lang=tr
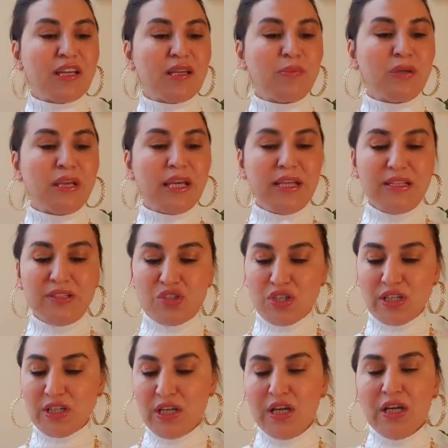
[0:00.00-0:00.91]
gibi
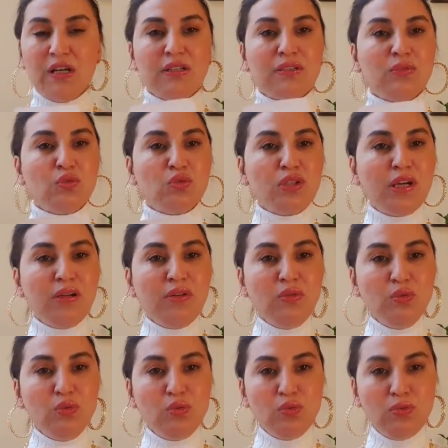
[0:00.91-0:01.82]
gelecek. Uzak,
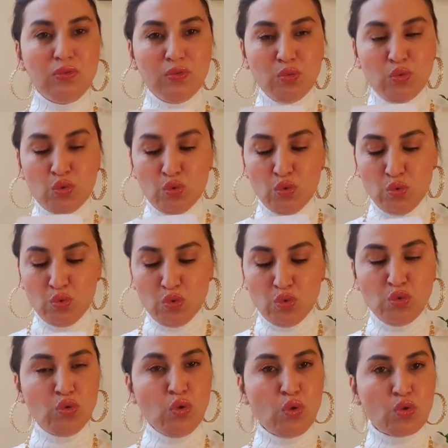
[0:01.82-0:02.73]
uz,
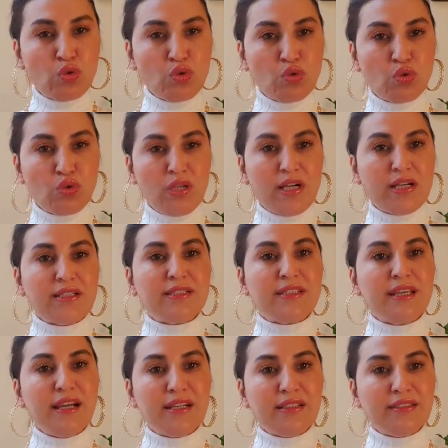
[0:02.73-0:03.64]
uzun yolculuklar,
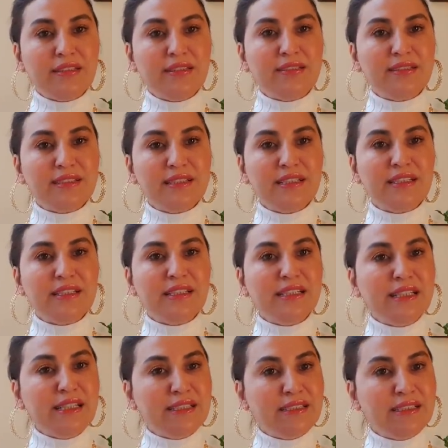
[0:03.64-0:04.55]
seyahatlerinizle
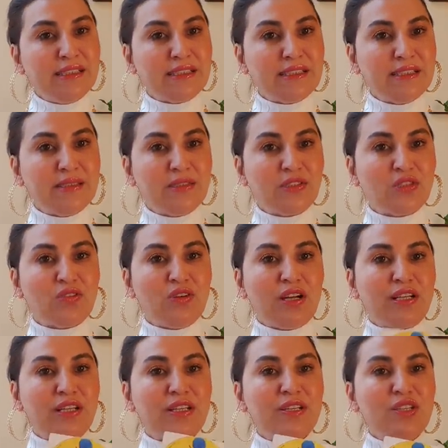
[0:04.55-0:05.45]
ilgili yenilikleriniz
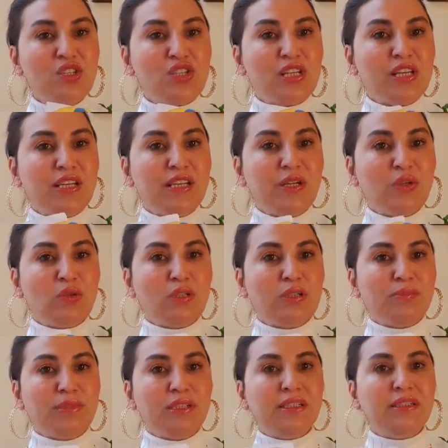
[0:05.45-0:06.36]
var. İş gereği
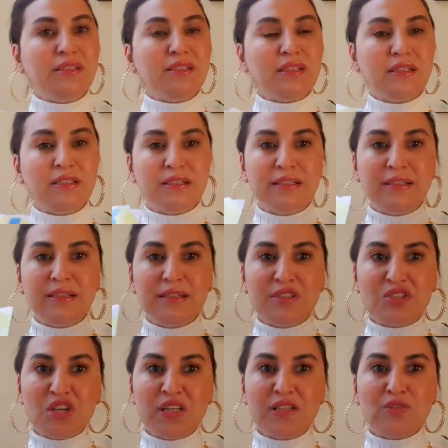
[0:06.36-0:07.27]
olabilir.
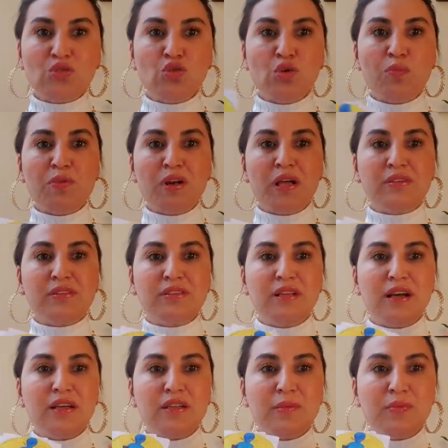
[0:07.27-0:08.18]
Gideceğiniz
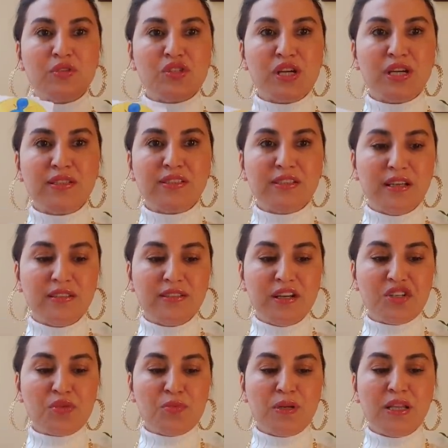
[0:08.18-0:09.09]
toplantılar, yapacağınız
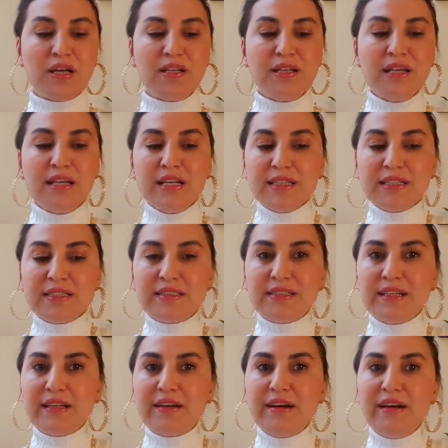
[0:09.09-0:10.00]
anlaşmalar
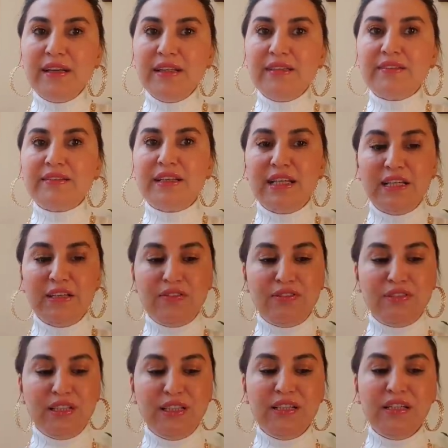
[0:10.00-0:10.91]
size gayet
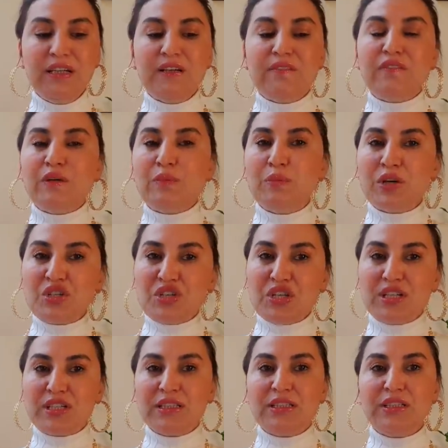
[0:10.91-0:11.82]
keyifli ve
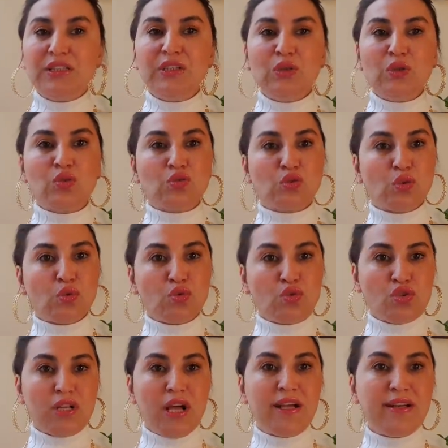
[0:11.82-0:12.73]
başarılı
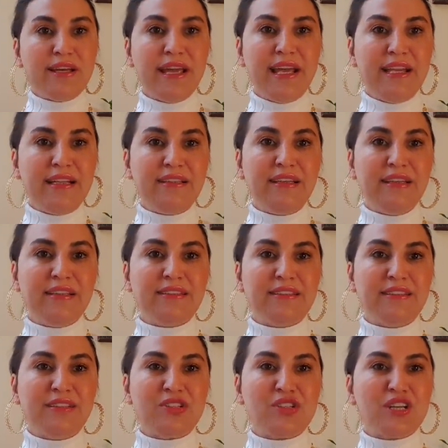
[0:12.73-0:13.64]
sonuçlar elde
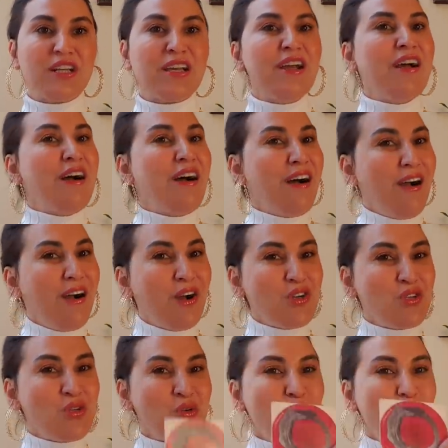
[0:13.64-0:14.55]
ettirecek.
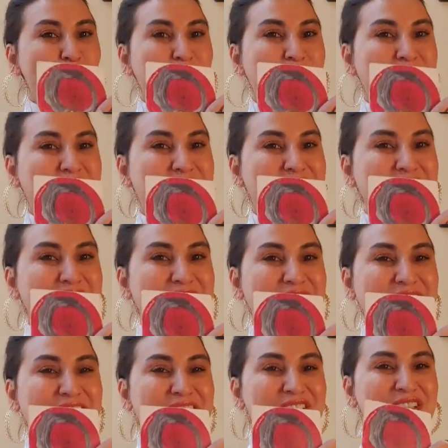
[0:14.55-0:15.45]
Aşık olmak
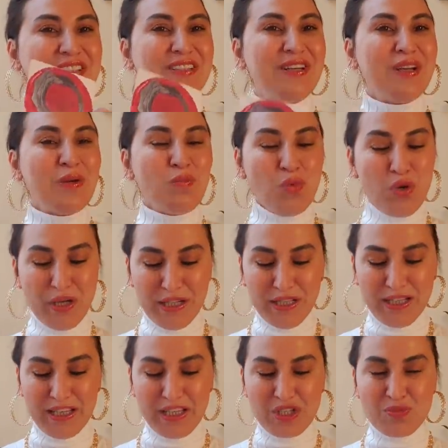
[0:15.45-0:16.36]
isteyenler için bu
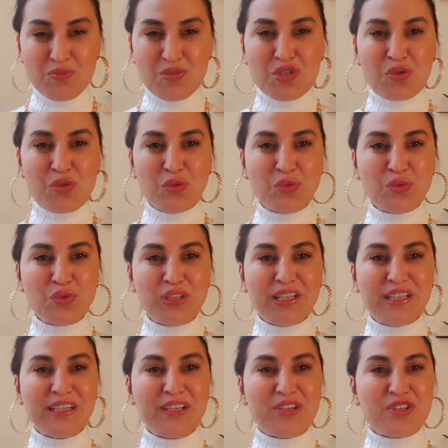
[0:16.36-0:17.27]
ara geçmiş
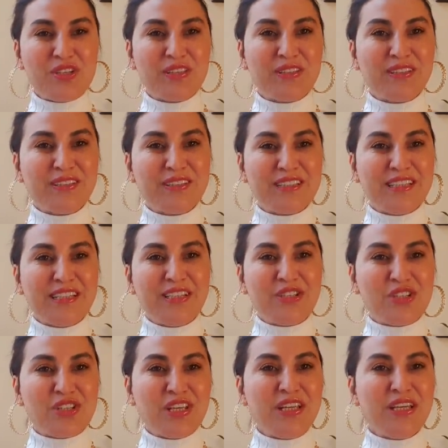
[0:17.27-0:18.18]
konudaki yaşadığınız
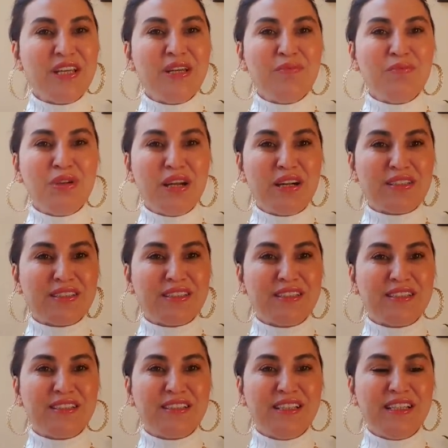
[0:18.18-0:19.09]
ilişki biraz
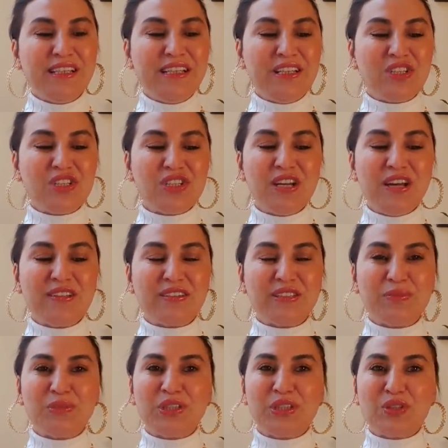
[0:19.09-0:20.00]
sizi ilişki
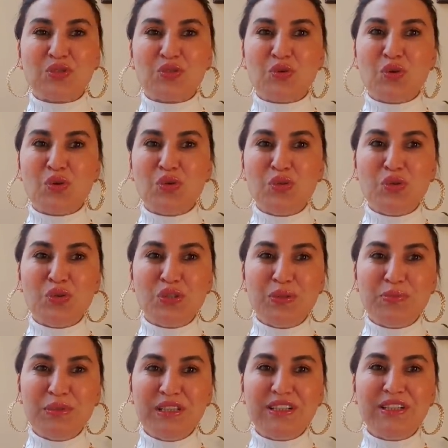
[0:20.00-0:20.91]
anlamında zorluyor
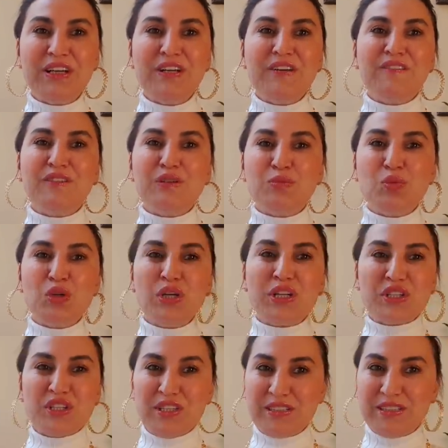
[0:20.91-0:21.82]
olabilir ve bu
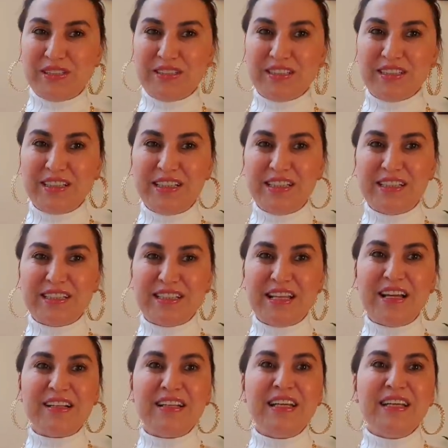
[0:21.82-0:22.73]
yaşadığınız
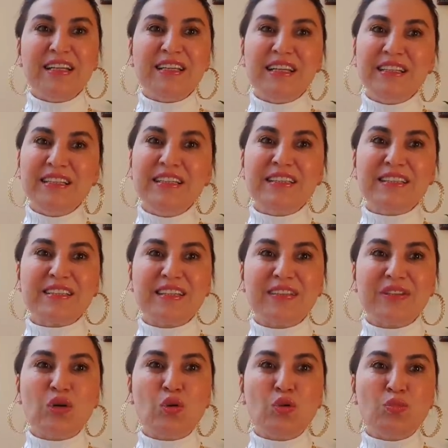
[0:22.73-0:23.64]
krizler yeni
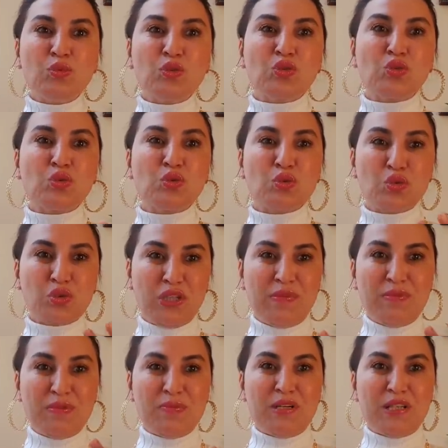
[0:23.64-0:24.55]
insana umutsuz
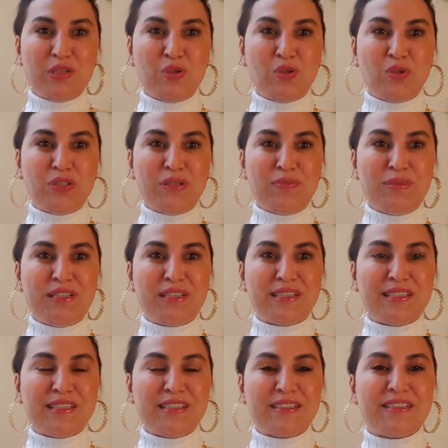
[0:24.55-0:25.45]
gibi bakıyor
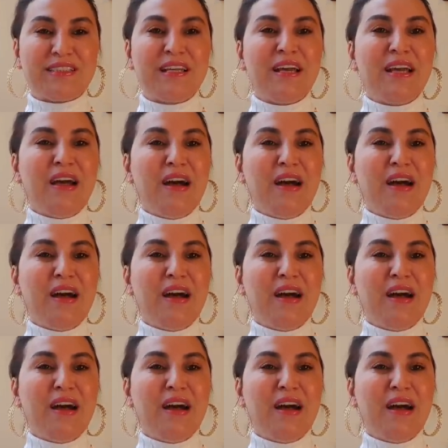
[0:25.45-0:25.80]
olabilirsiniz.